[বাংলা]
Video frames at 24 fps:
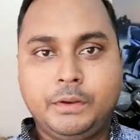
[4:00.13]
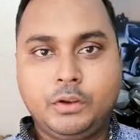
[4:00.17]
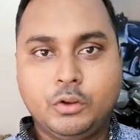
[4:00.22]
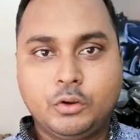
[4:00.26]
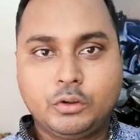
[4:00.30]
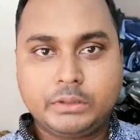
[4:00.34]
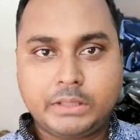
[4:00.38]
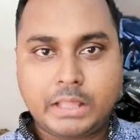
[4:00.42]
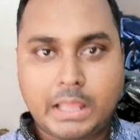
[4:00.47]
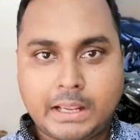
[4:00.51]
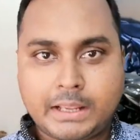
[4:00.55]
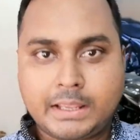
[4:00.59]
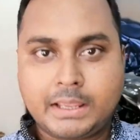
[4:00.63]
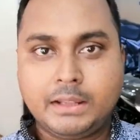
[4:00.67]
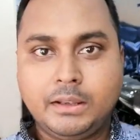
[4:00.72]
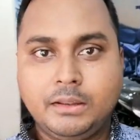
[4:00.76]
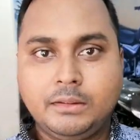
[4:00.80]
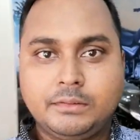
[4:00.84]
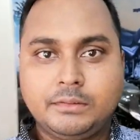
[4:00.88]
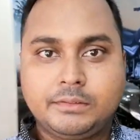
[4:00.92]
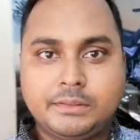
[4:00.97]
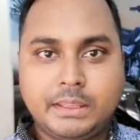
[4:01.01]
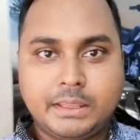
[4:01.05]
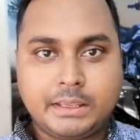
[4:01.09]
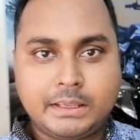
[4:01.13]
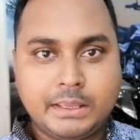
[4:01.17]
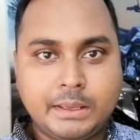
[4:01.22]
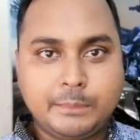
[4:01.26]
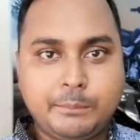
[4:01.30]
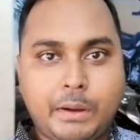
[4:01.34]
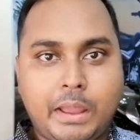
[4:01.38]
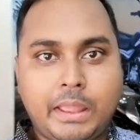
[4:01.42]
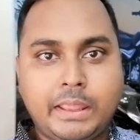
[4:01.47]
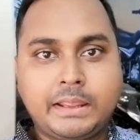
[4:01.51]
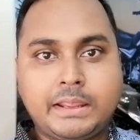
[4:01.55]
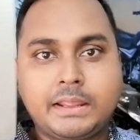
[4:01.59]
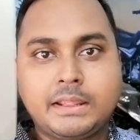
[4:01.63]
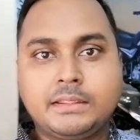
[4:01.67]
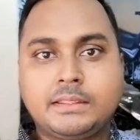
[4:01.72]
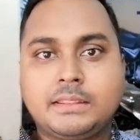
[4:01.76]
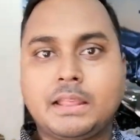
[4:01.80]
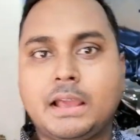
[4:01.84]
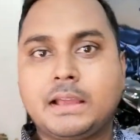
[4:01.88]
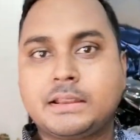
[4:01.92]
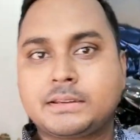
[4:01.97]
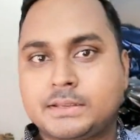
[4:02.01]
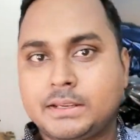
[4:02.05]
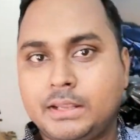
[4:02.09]
ভিডিও দেখেন দেখে বাইক
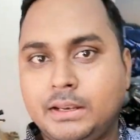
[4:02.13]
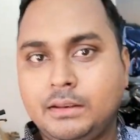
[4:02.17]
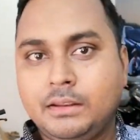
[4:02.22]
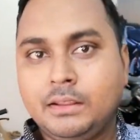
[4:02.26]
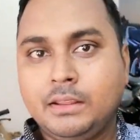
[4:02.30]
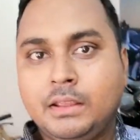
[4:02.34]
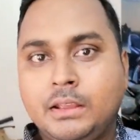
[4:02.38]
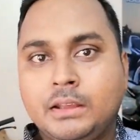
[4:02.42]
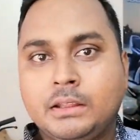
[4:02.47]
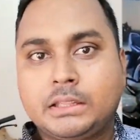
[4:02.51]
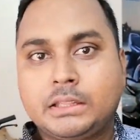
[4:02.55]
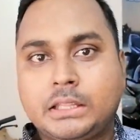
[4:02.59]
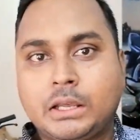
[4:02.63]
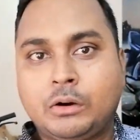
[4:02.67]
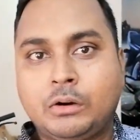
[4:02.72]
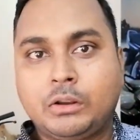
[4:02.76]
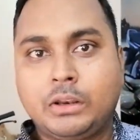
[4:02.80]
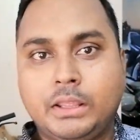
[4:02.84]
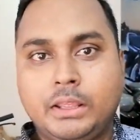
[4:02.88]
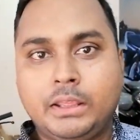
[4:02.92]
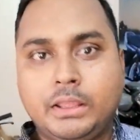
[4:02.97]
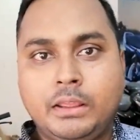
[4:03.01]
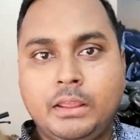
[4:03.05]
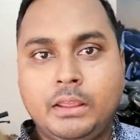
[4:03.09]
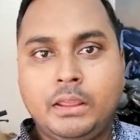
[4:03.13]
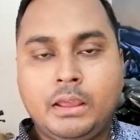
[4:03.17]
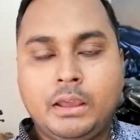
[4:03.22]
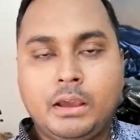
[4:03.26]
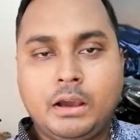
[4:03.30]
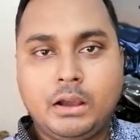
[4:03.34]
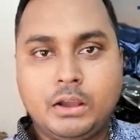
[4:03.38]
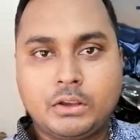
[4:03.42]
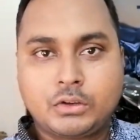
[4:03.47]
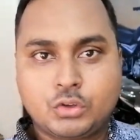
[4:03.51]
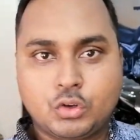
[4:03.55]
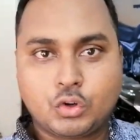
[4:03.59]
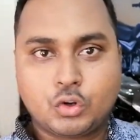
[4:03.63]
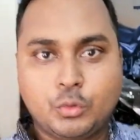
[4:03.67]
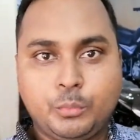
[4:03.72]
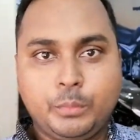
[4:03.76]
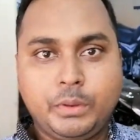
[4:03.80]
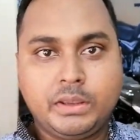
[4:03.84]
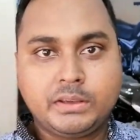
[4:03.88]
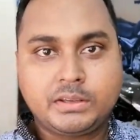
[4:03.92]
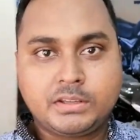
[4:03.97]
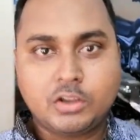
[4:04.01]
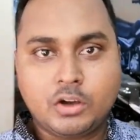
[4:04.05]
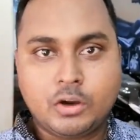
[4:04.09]
কিনতে আসেন তাহলে
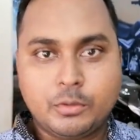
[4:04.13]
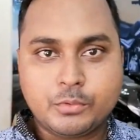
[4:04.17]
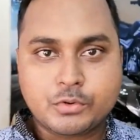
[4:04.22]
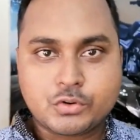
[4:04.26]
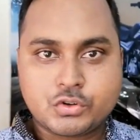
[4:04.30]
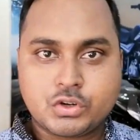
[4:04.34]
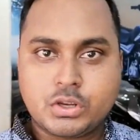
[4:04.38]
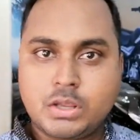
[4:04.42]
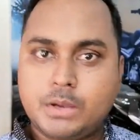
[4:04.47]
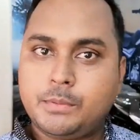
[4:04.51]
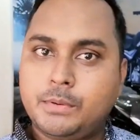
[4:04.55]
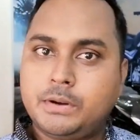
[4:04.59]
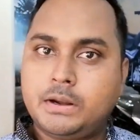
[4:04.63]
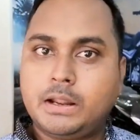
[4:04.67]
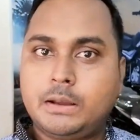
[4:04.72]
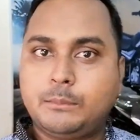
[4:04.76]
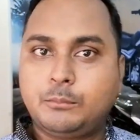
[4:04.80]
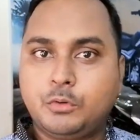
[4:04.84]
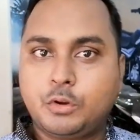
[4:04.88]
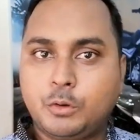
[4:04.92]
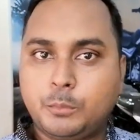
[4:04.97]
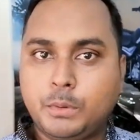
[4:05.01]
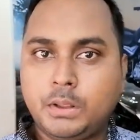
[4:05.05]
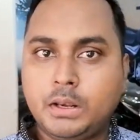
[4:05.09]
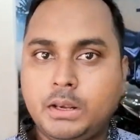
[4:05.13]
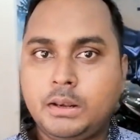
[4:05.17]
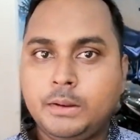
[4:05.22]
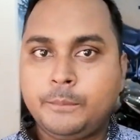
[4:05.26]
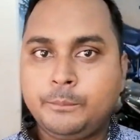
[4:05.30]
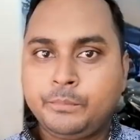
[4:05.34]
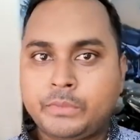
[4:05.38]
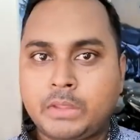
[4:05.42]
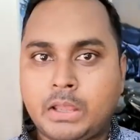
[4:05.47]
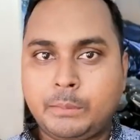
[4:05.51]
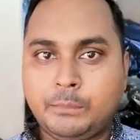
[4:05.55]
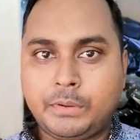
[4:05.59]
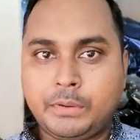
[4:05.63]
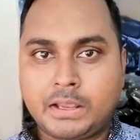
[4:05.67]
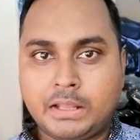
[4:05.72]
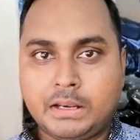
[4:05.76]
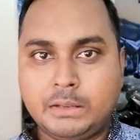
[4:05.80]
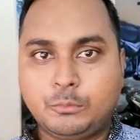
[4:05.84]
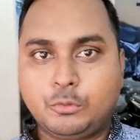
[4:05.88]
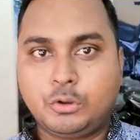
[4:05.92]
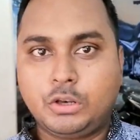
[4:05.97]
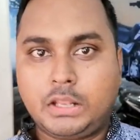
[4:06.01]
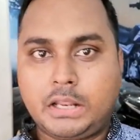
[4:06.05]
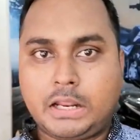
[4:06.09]
শোরুমে এসে অবশ্যই আমার নাম বলবেন আমি
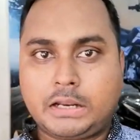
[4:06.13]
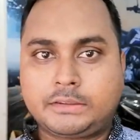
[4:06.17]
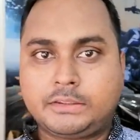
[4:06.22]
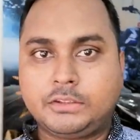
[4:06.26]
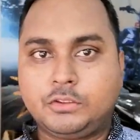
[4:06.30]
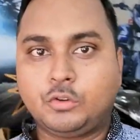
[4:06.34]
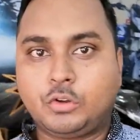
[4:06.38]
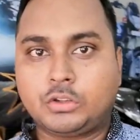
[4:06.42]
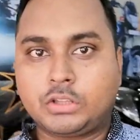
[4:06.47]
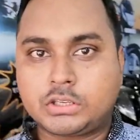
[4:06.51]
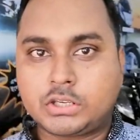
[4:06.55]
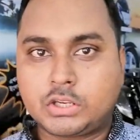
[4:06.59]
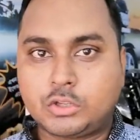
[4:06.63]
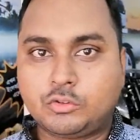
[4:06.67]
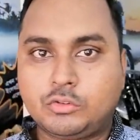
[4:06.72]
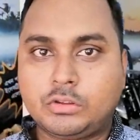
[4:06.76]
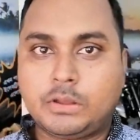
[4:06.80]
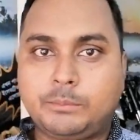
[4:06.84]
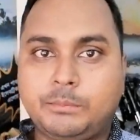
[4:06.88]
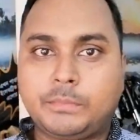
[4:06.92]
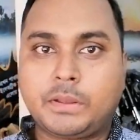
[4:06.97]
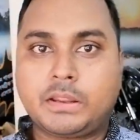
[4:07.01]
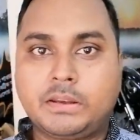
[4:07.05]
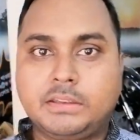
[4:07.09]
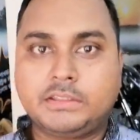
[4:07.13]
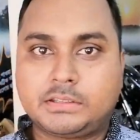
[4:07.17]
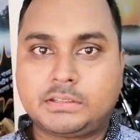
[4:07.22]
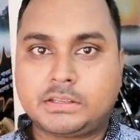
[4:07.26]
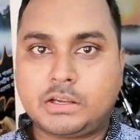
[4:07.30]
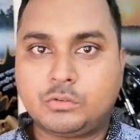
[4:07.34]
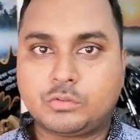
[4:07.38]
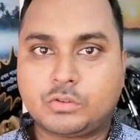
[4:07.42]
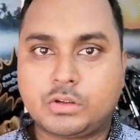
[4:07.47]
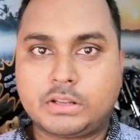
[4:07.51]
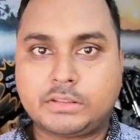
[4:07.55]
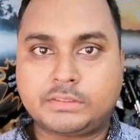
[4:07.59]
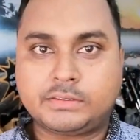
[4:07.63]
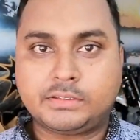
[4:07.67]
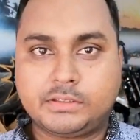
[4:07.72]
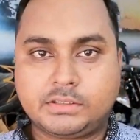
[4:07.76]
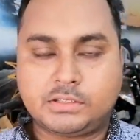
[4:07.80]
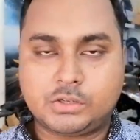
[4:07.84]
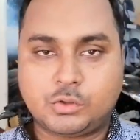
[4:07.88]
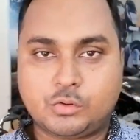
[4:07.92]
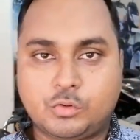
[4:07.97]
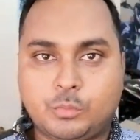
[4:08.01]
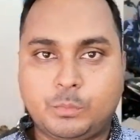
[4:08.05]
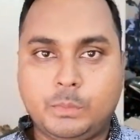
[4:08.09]
এখানে বলে রাখছি যথাসাধ্য আপনাকে ডিসকাউন্ট করার
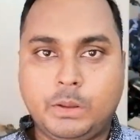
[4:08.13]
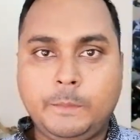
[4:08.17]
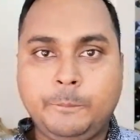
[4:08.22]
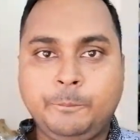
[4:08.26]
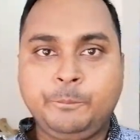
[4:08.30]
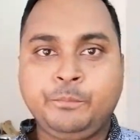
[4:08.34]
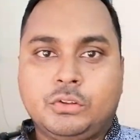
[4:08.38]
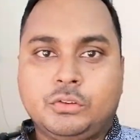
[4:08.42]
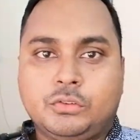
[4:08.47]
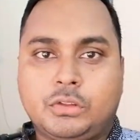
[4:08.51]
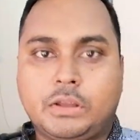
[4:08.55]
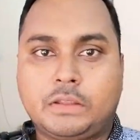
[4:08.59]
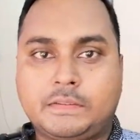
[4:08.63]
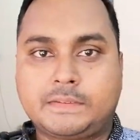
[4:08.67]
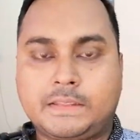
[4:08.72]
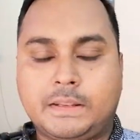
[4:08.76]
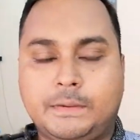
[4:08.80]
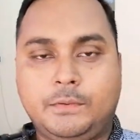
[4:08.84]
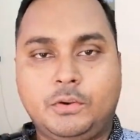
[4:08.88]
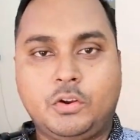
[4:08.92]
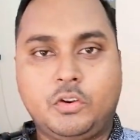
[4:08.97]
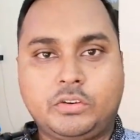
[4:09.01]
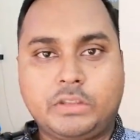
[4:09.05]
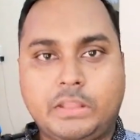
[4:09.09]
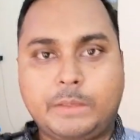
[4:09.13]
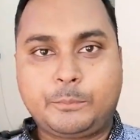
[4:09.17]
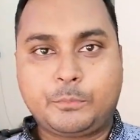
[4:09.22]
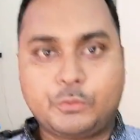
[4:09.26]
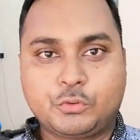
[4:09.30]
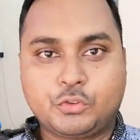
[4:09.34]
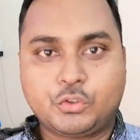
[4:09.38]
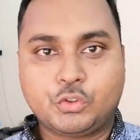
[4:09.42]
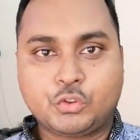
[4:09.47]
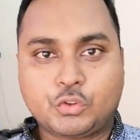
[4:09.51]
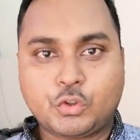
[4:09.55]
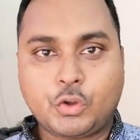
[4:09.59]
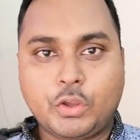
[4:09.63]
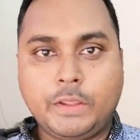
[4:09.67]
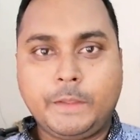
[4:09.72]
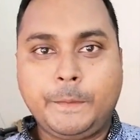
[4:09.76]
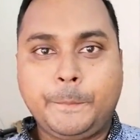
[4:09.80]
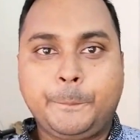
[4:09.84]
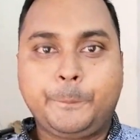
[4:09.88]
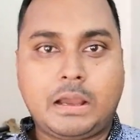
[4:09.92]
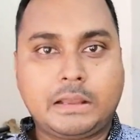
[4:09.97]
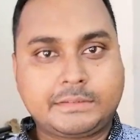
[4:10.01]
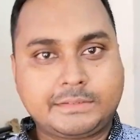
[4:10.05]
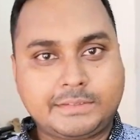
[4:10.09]
চেষ্টা করবেন তো আজকের ভিডিওটি এই পর্যন্তই
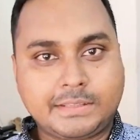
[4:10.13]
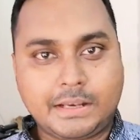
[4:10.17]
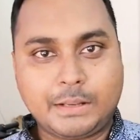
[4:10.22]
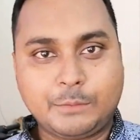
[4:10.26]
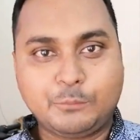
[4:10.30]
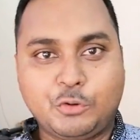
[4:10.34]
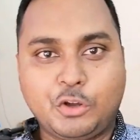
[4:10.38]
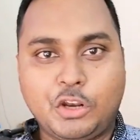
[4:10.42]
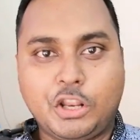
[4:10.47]
আসসালামু